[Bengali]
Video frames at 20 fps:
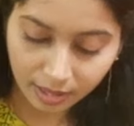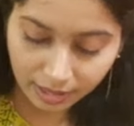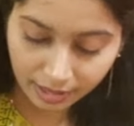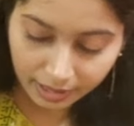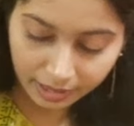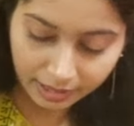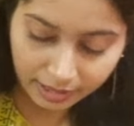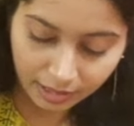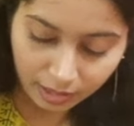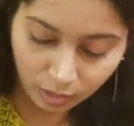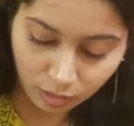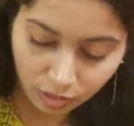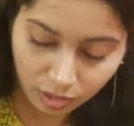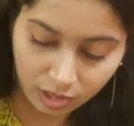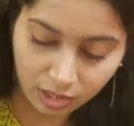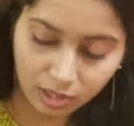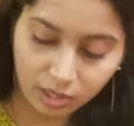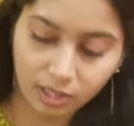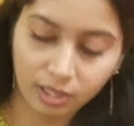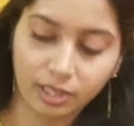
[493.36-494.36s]
আরেকটা
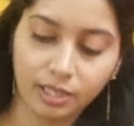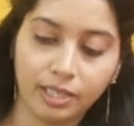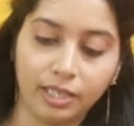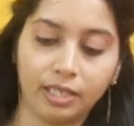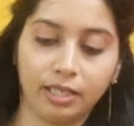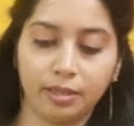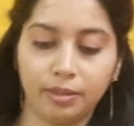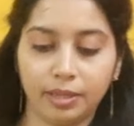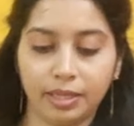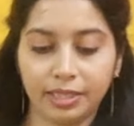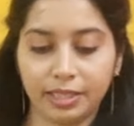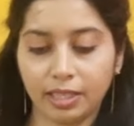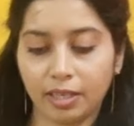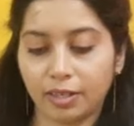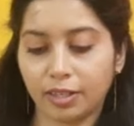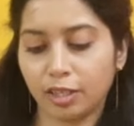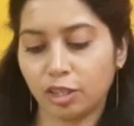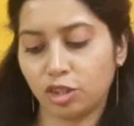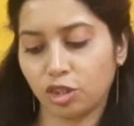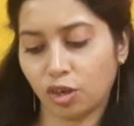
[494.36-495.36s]
হচ্ছে এটা
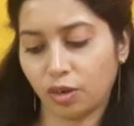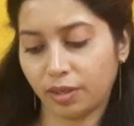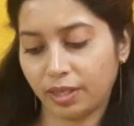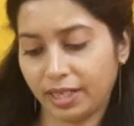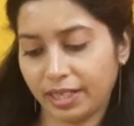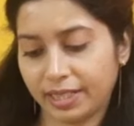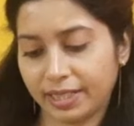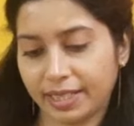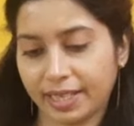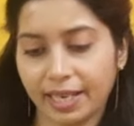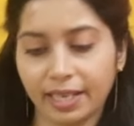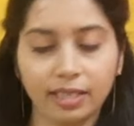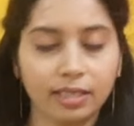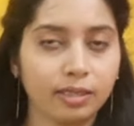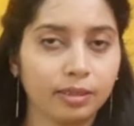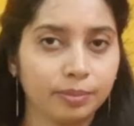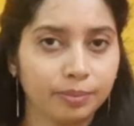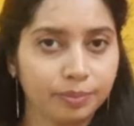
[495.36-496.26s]
একটা চকলেট কেক